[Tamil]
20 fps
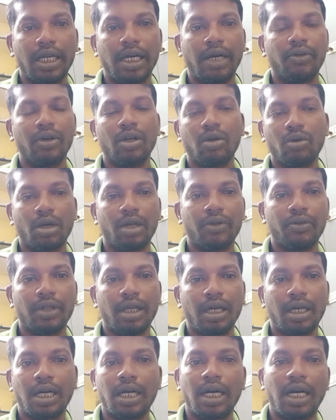கவனக்குறைவு
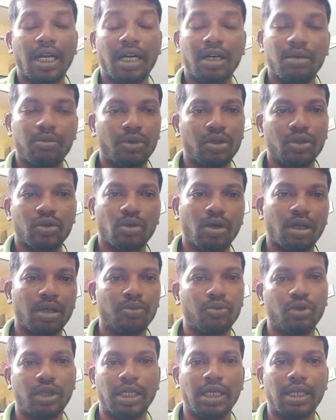தான் காரணம்னு சொல்ல
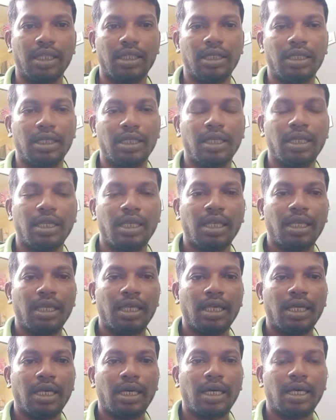முடியாது
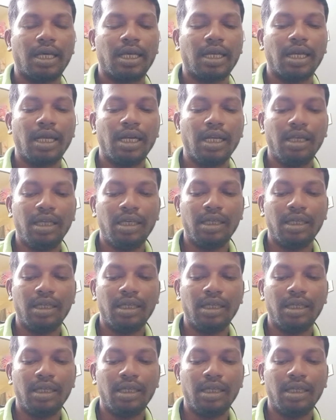அதனால்